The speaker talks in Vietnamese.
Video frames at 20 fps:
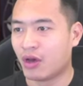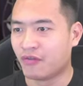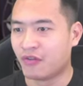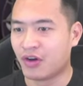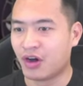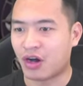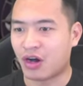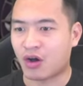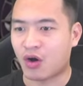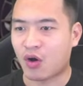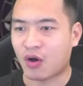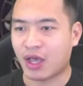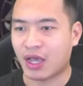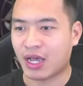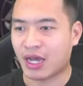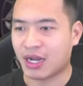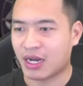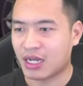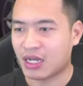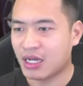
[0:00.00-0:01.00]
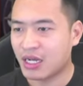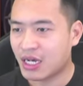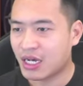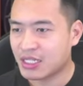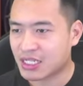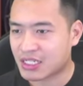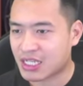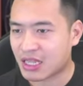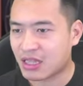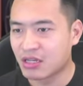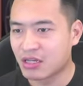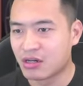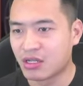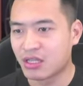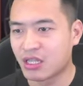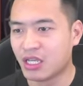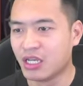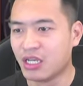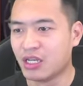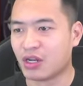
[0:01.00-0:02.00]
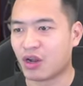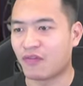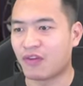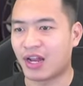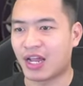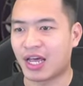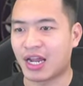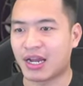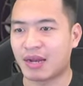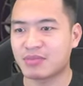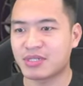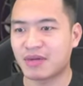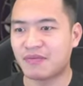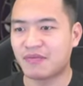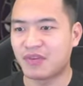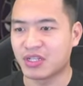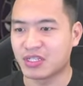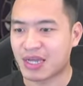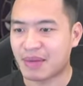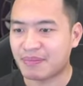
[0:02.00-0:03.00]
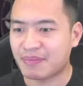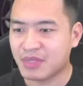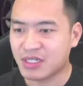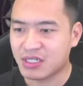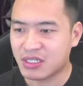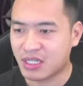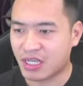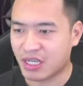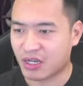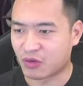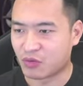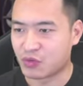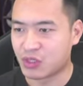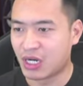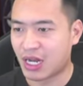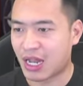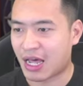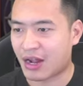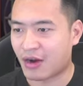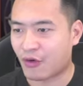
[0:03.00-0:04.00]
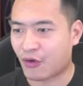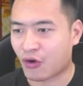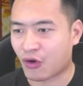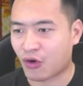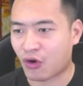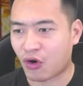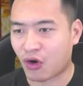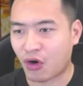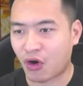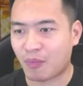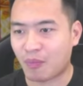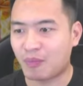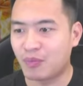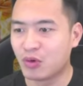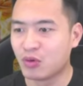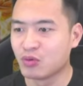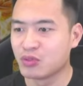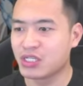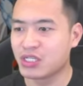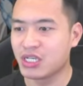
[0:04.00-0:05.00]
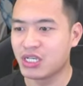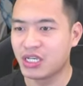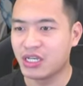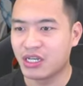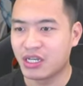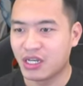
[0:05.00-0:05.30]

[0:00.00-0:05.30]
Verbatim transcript: vừa có cái khả năng gây ra sát thương thì nó phải là 500% chứ kiểu như là Rob Lucy